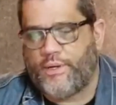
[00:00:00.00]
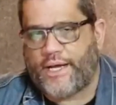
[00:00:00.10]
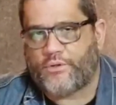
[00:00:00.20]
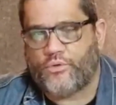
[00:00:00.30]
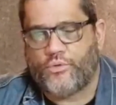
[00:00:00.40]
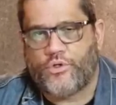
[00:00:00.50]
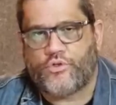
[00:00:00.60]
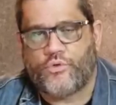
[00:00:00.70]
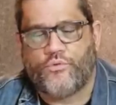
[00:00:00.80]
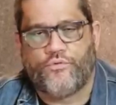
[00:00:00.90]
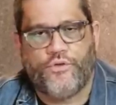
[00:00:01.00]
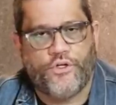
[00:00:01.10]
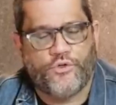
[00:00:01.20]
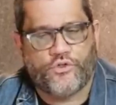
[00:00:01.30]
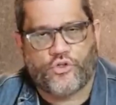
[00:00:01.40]
explicar tudo isso num
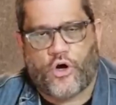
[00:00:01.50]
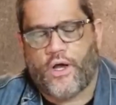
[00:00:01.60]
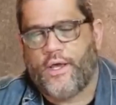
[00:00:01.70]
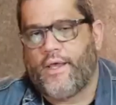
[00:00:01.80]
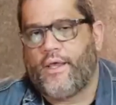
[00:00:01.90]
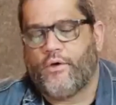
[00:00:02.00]
vídeo só,